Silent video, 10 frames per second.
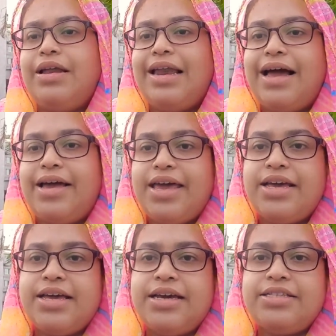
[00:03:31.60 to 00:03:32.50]
লাগিয়ে
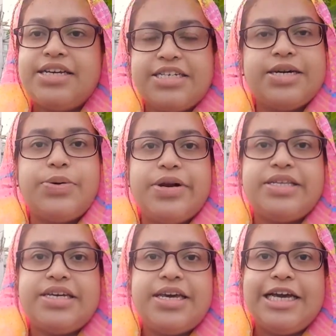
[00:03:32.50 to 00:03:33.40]
চেষ্টা
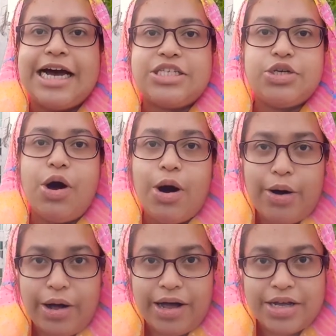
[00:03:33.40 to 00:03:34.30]
করেছি গাছ
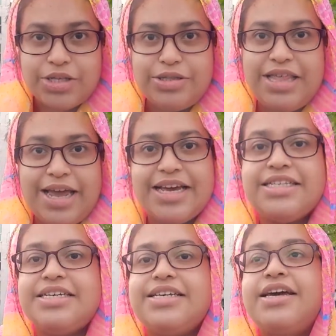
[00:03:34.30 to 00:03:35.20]

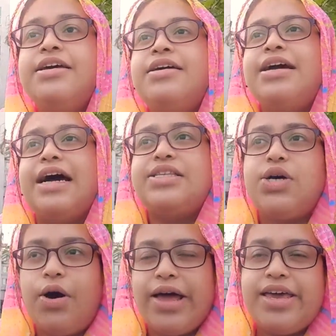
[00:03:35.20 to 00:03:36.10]
দেখেছি যে গাছ
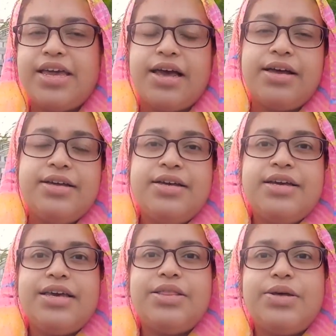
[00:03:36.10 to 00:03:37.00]
হয় কি না
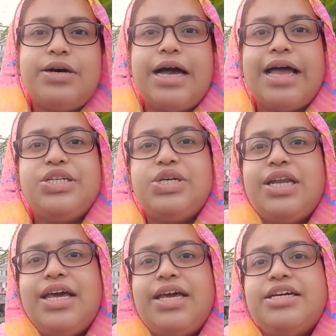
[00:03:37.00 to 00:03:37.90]
কিন্তু
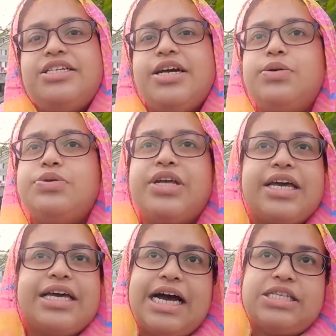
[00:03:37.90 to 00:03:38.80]
অ্যাকচুয়ালি সেগুলো
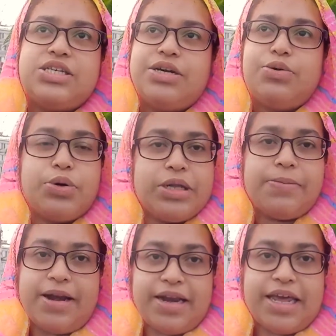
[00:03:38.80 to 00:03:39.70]
থেকে গাছ করতে
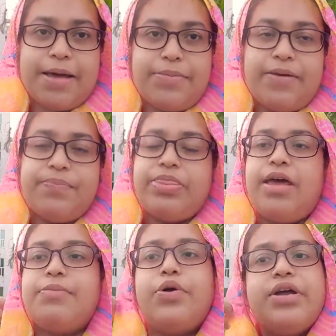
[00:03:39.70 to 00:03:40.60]
পারিনি আমি
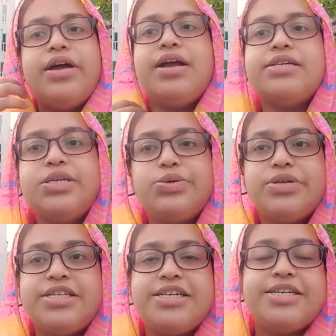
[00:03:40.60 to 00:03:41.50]
আমি অনেকের কাছে
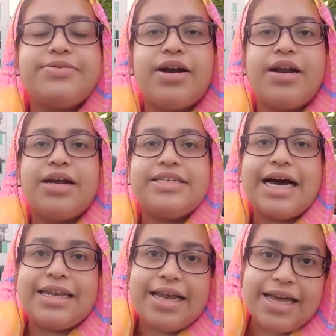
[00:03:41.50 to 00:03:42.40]
শুনেছি যে ওনারা
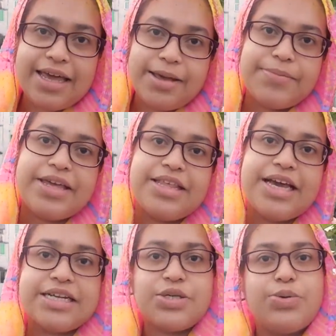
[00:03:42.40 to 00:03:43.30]
ডাল লাগিয়ে মেহেদি
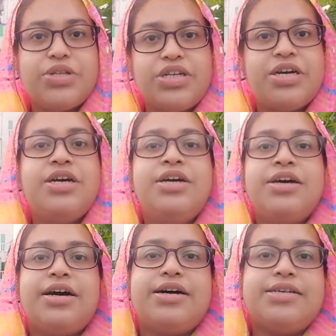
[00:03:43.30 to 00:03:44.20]
গাছ করতে
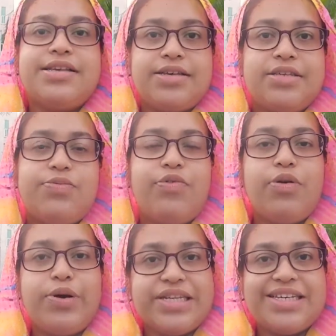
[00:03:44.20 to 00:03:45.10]
সাকসেসফুল
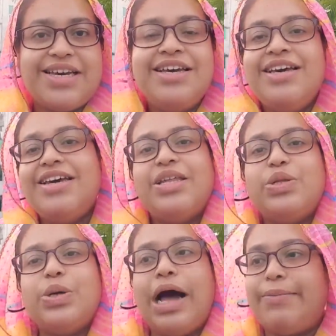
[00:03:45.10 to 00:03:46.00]
হয়েছে
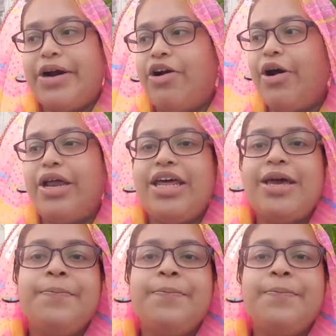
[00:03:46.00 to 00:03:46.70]
কিন্তু আমার হয়নি